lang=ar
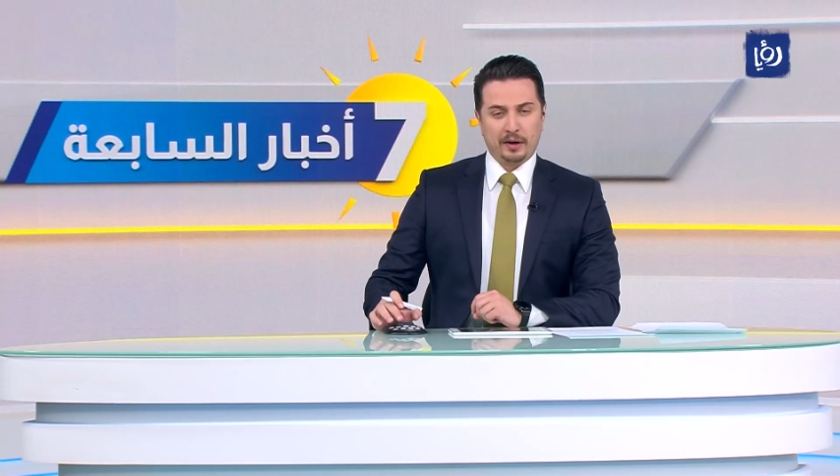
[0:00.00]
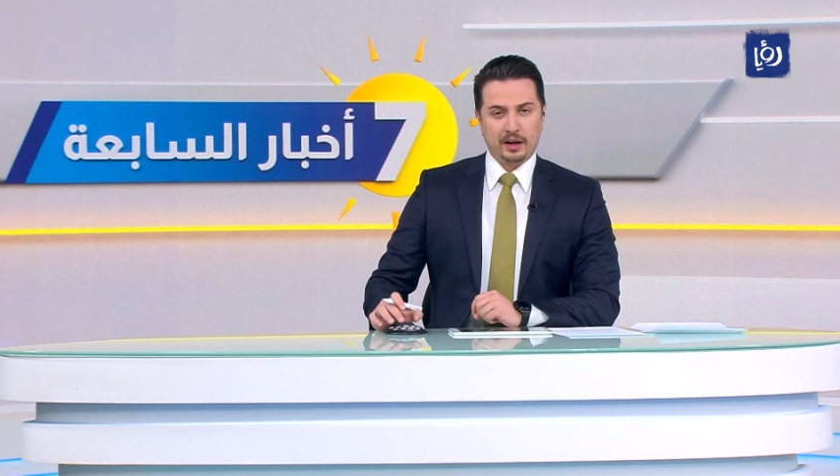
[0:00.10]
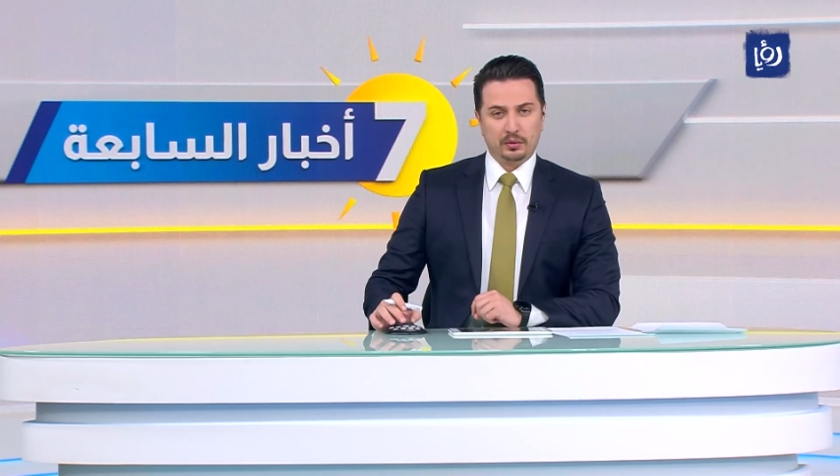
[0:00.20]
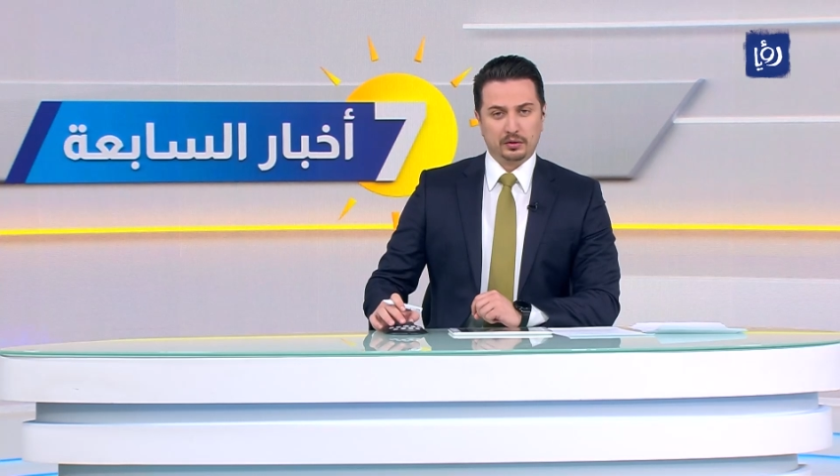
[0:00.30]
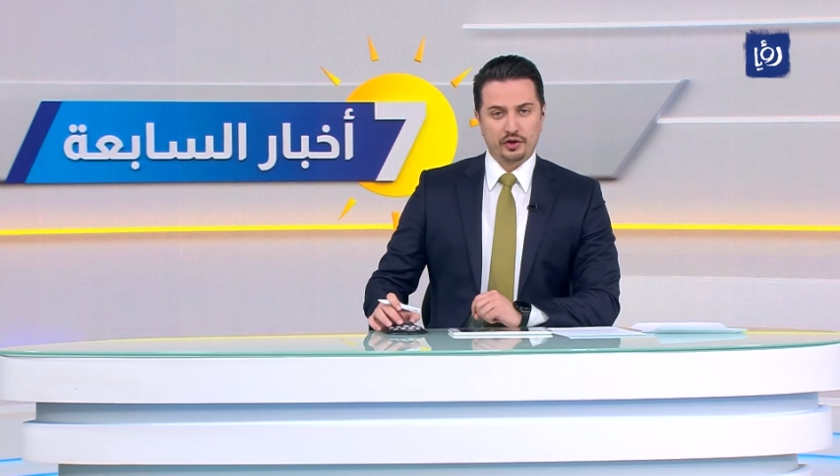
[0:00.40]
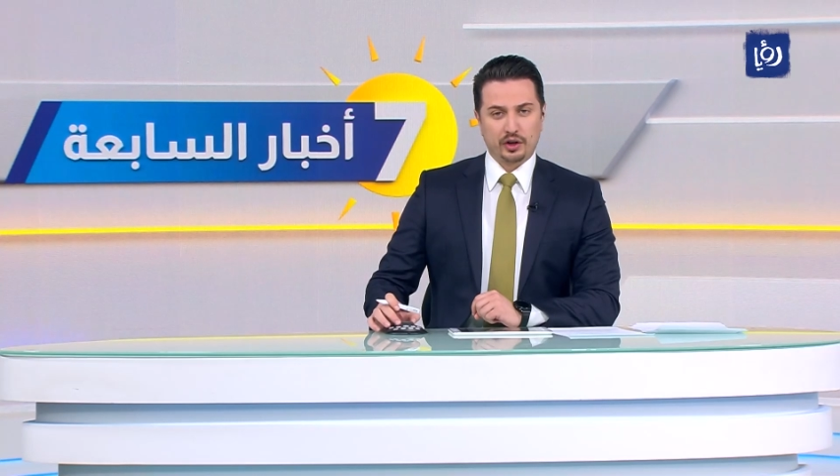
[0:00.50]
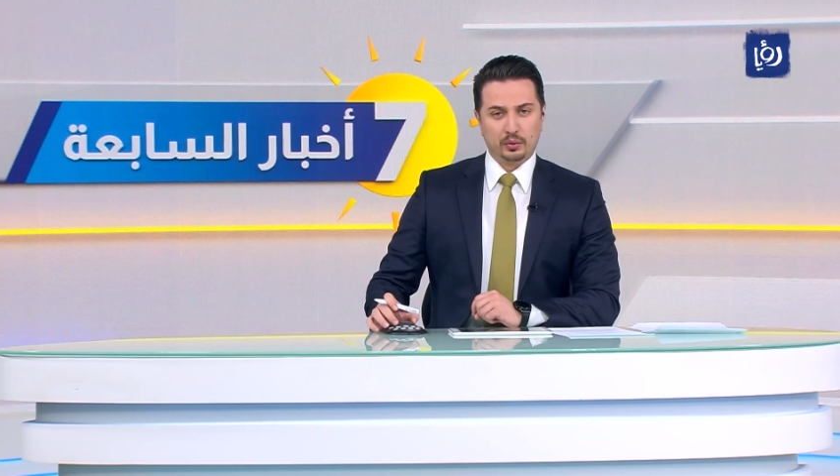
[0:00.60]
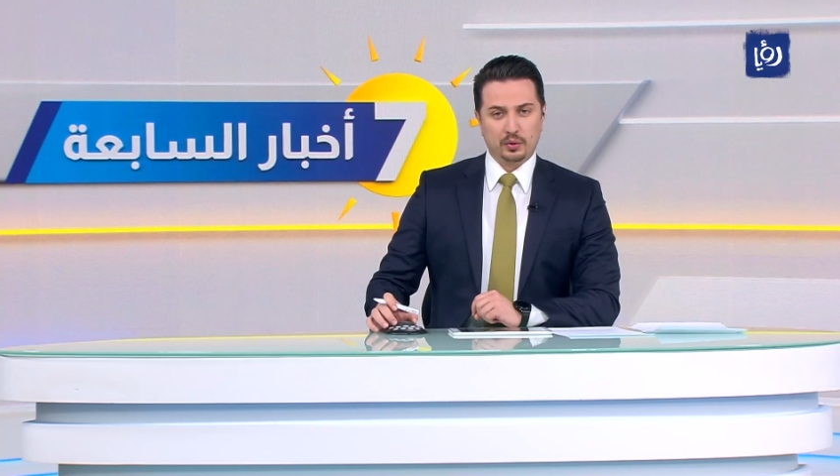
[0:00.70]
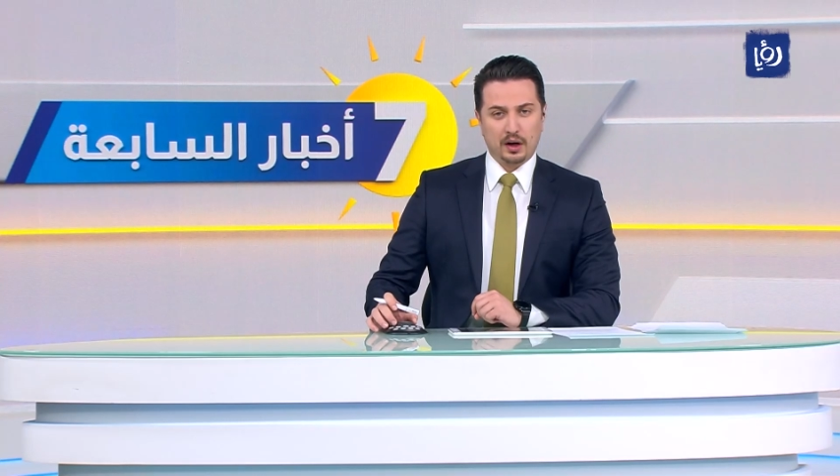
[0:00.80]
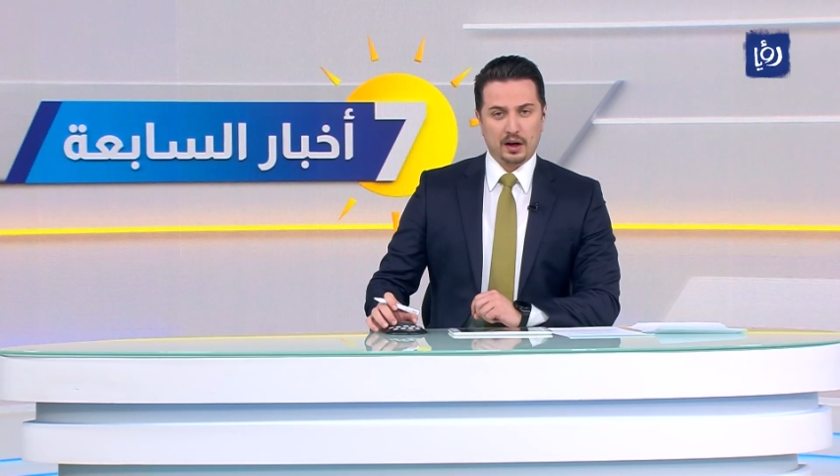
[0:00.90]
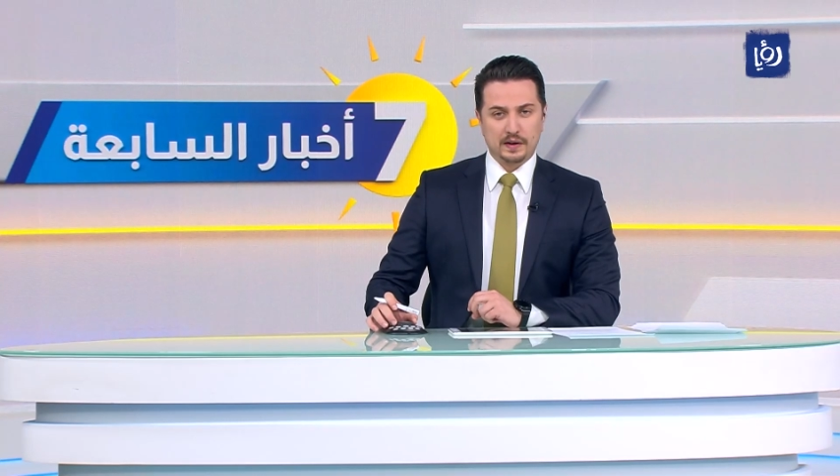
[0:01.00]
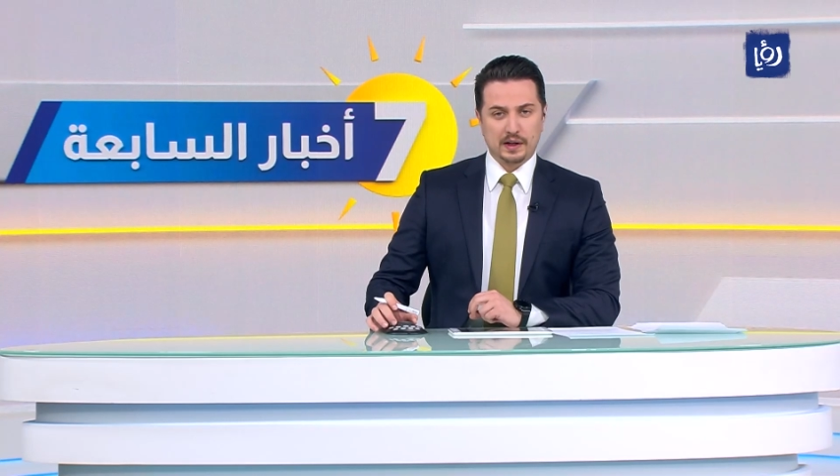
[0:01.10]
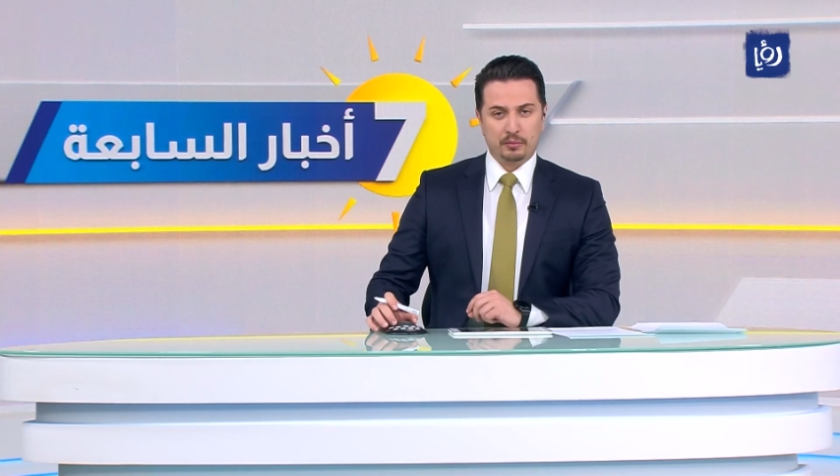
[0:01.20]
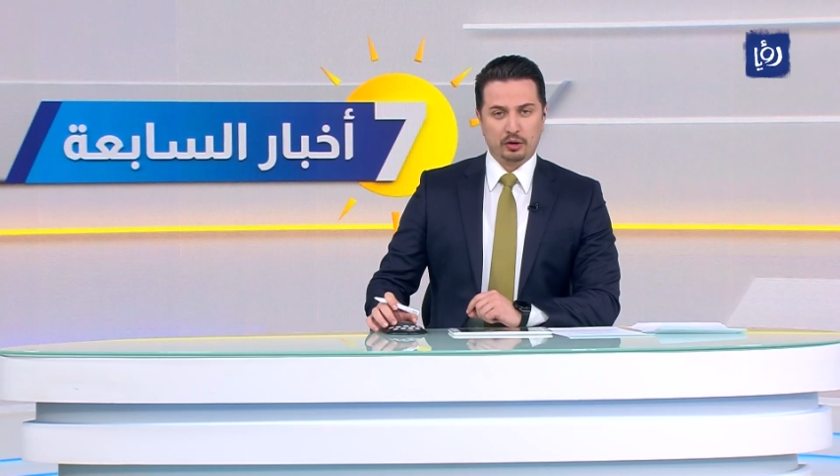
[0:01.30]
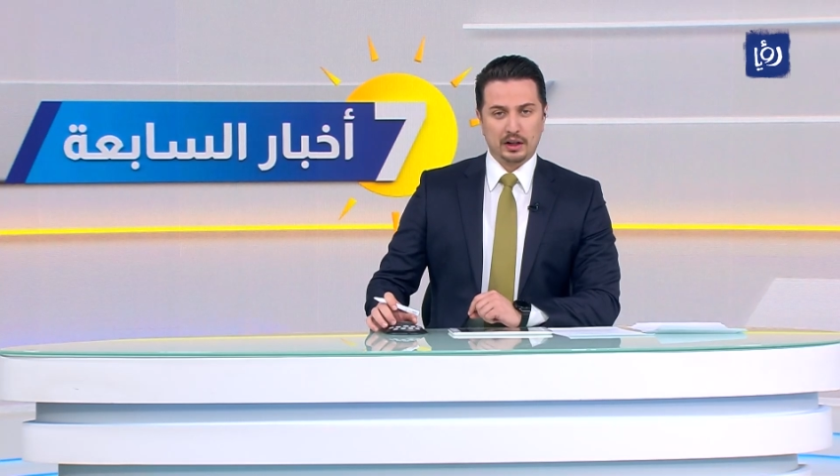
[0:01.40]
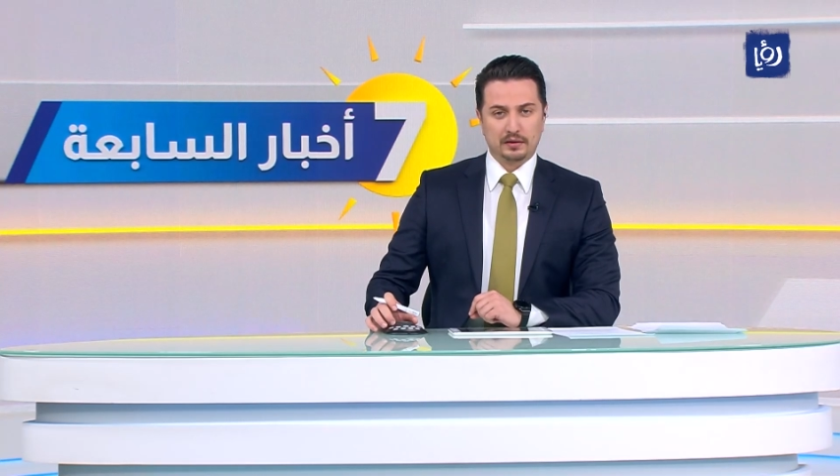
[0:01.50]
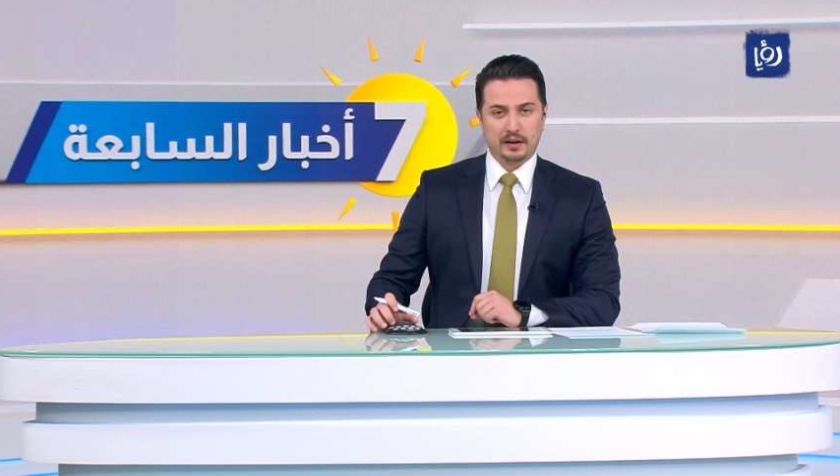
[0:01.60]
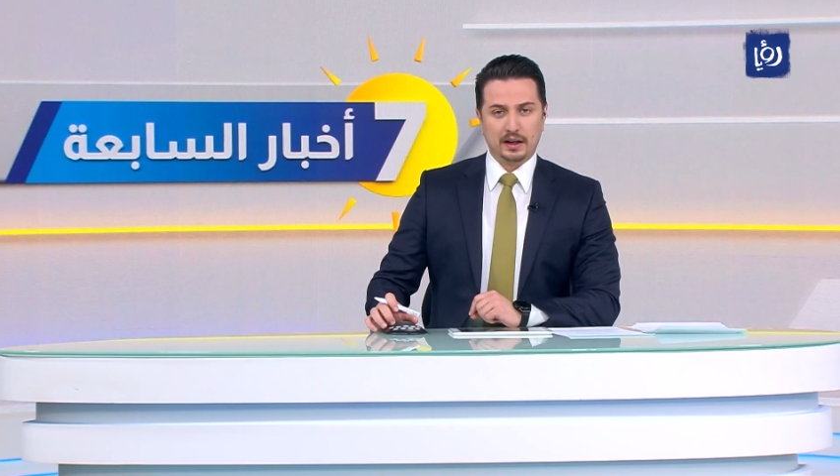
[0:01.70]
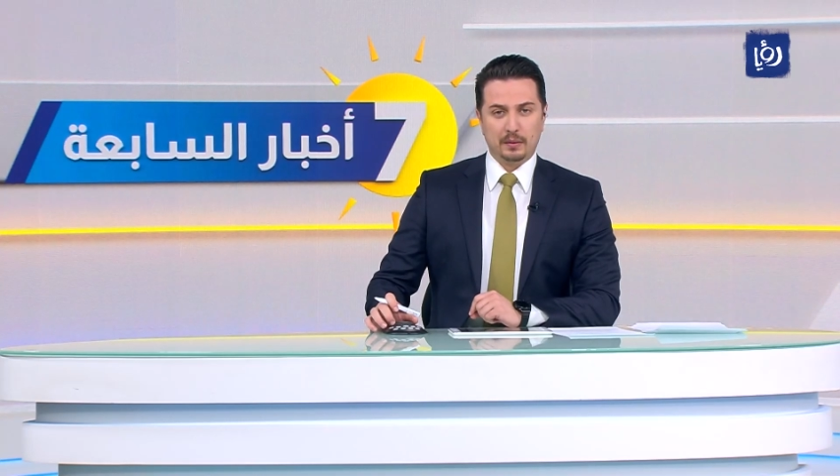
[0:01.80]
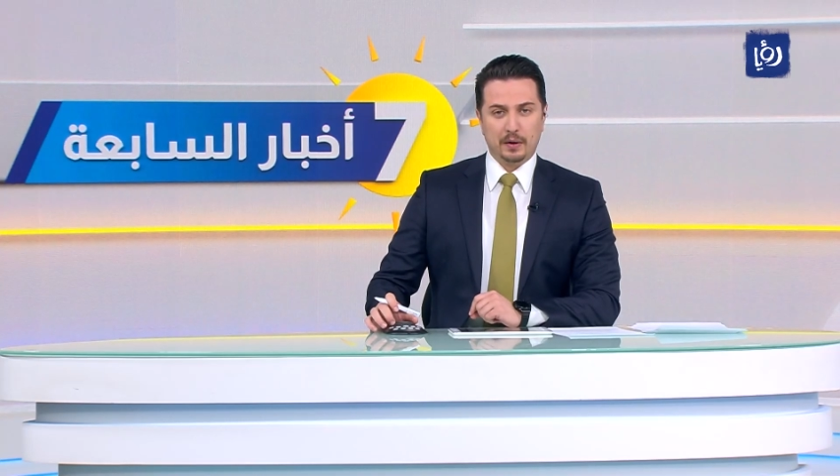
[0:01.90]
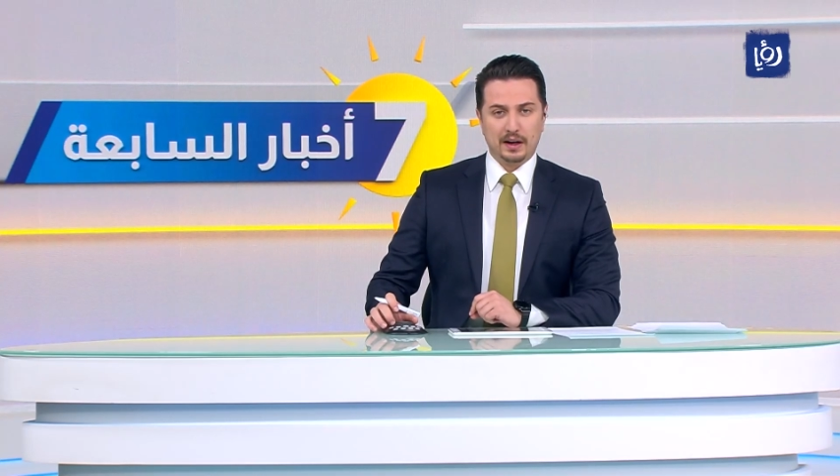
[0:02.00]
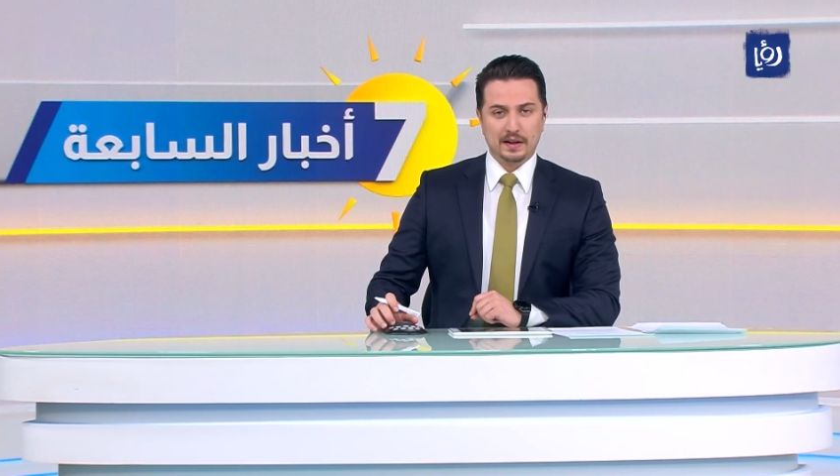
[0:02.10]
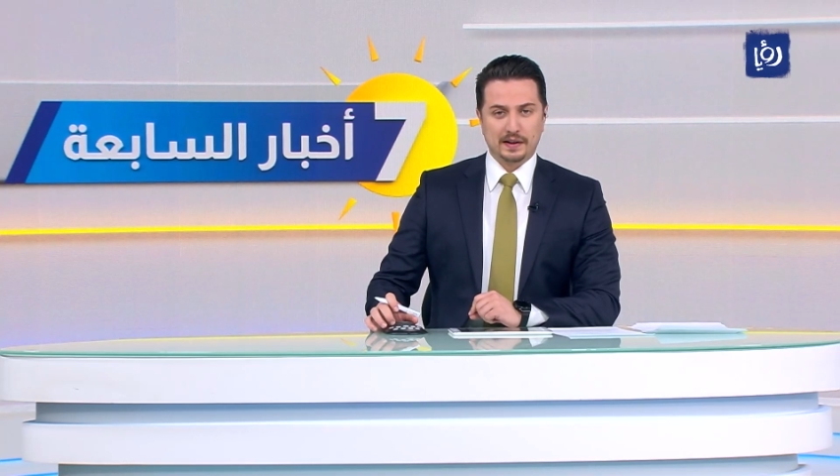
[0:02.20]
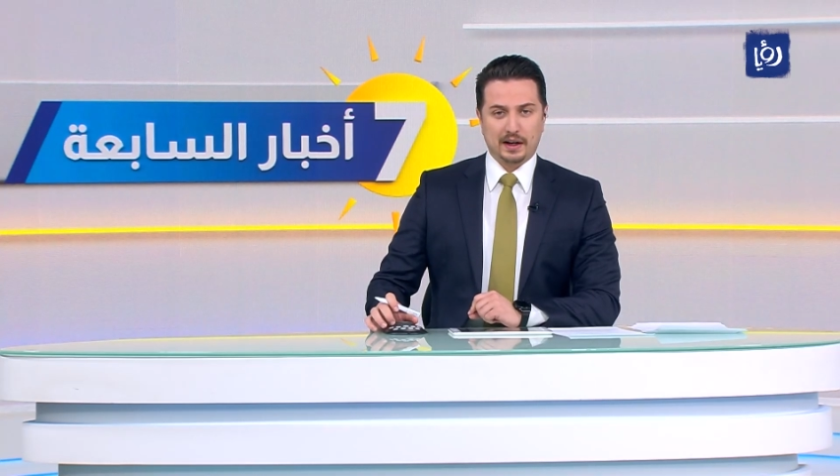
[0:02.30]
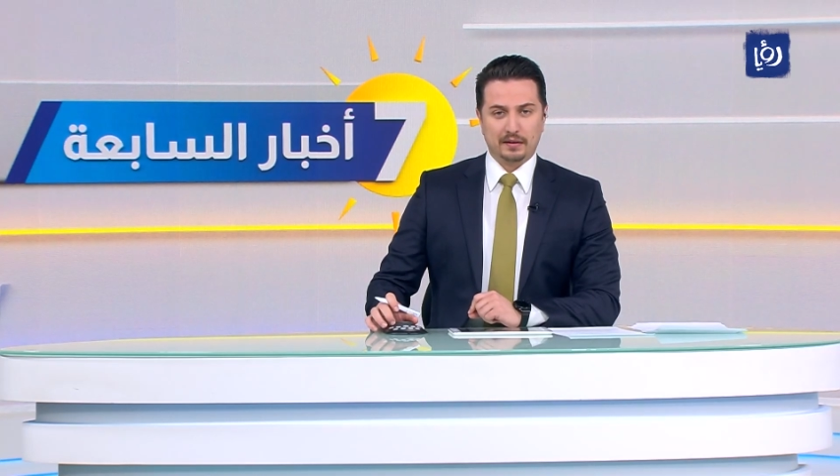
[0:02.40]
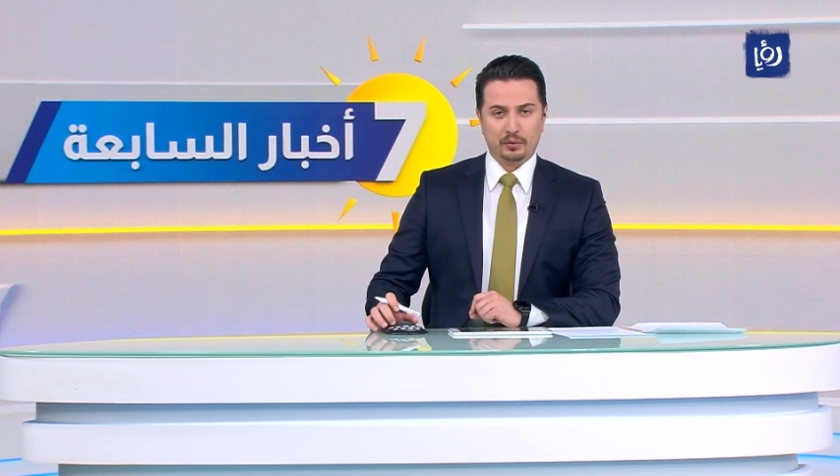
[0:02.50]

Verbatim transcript: حيث تشهد أقسام الأطفال والإسعاف